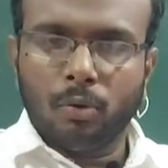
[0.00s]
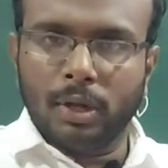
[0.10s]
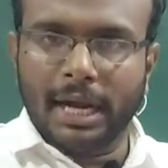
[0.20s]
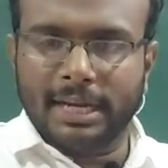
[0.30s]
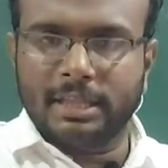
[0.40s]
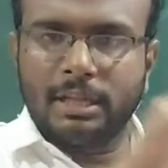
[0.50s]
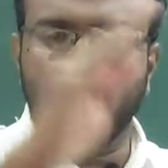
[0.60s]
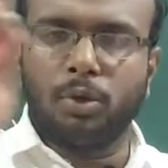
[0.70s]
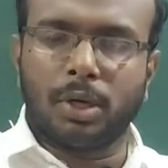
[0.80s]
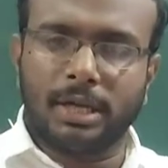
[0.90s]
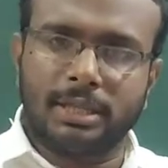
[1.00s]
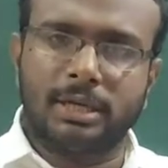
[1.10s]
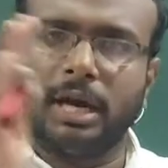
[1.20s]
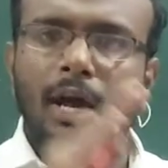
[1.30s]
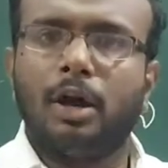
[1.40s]
ஒரு இடத்துலேருந்து இன்னொரு
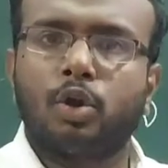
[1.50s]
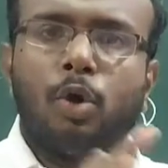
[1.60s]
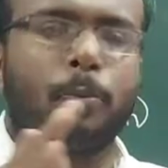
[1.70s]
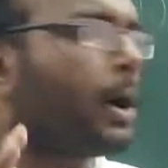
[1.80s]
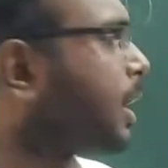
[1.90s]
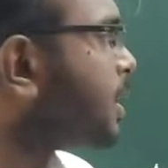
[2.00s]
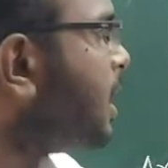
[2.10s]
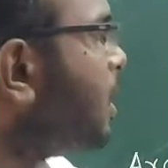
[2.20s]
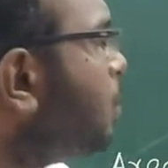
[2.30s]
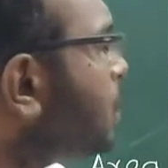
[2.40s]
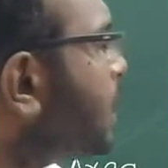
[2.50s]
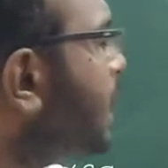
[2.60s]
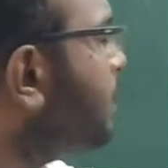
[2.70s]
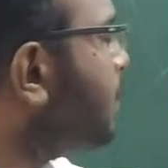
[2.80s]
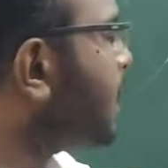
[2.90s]
இடத்துக்கு ரோப் காரில் ஒரு
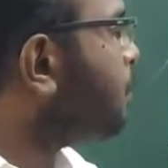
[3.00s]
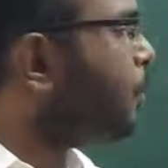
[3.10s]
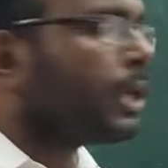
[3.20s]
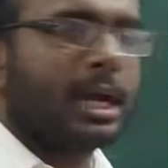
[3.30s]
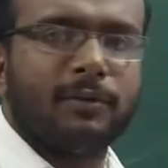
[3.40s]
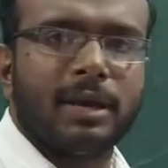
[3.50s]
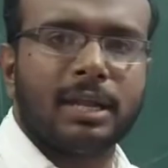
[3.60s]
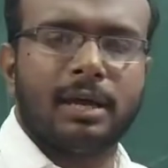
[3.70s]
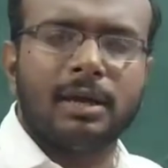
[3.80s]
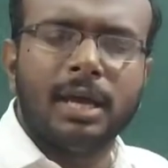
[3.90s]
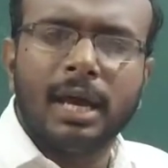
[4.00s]
ரெண்டு மணி நேரம் போகிறீங்கன்னு வைங்களேன்